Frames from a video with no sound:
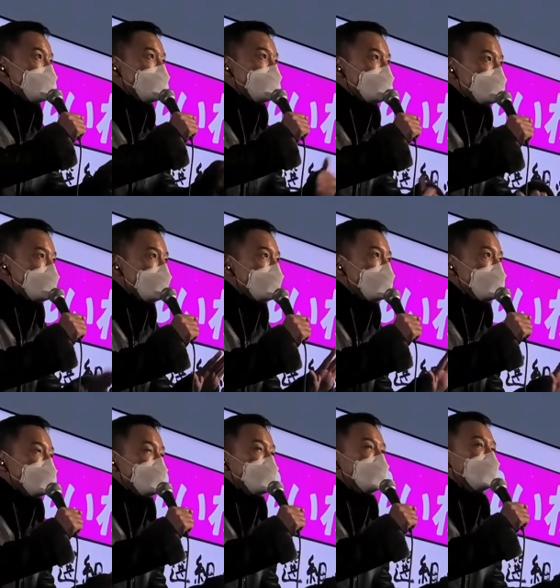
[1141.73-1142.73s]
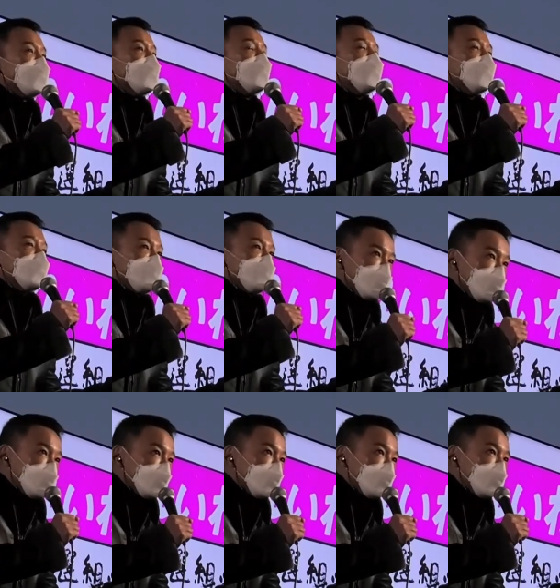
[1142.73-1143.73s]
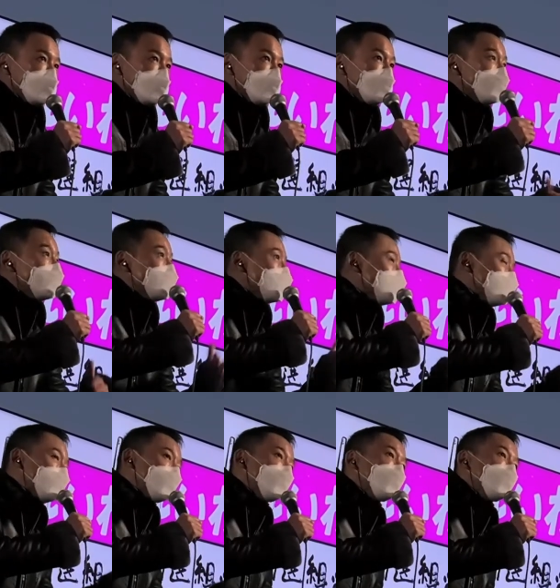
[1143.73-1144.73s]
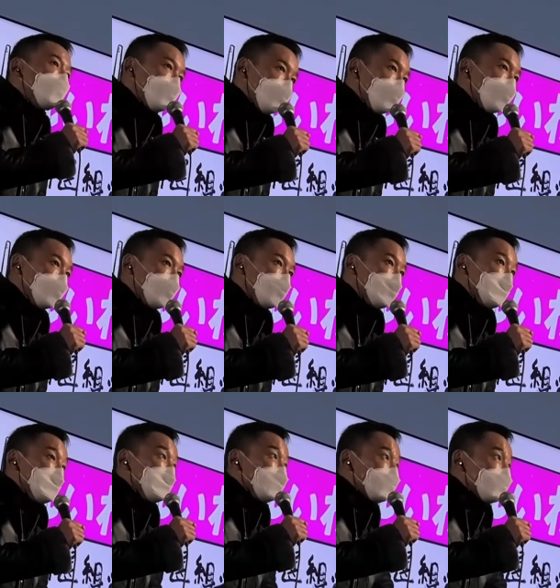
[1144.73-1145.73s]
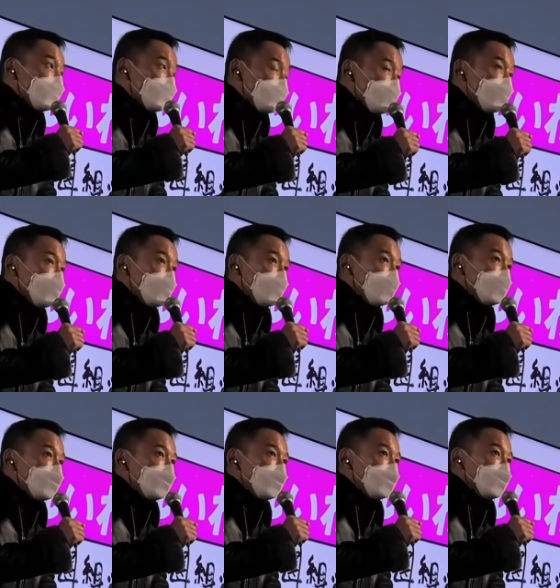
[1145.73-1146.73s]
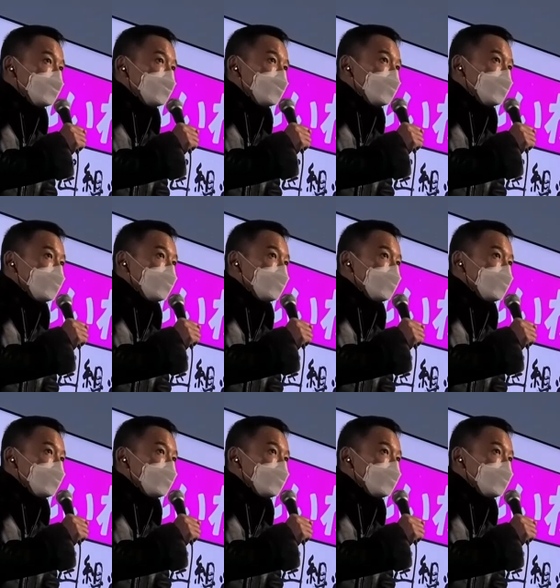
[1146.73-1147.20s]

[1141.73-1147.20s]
政治の話をみんなの前でする友達と共有する少しでも